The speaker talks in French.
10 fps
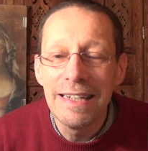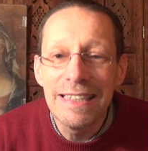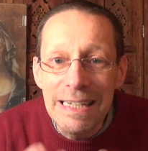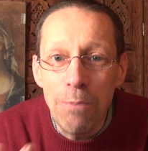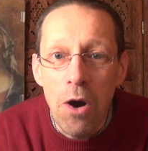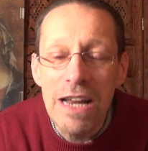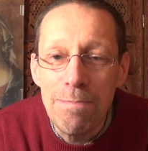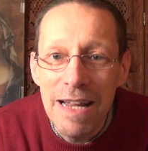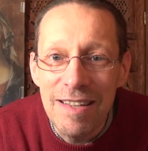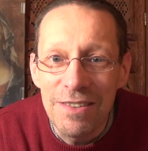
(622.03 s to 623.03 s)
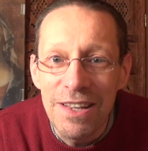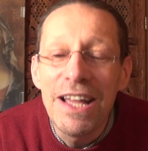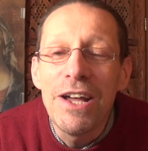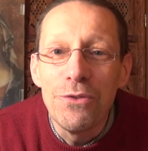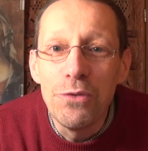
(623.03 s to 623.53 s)
qui prend la place
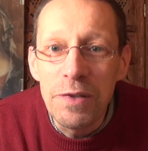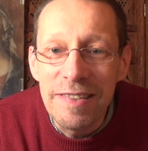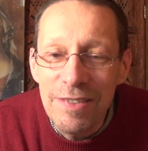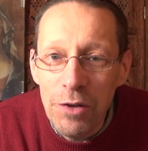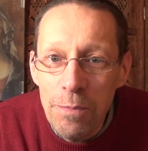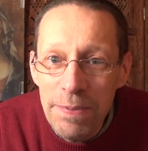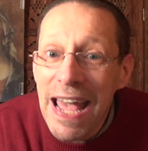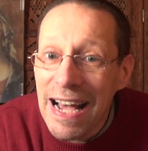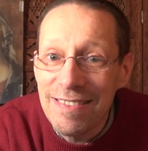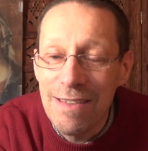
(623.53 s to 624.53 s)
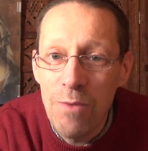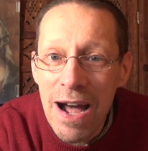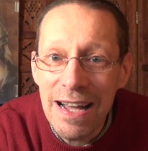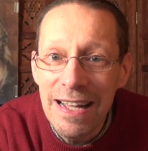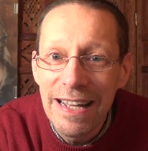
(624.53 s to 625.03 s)
du successeur de Pierre, à
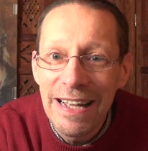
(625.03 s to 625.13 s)
savoir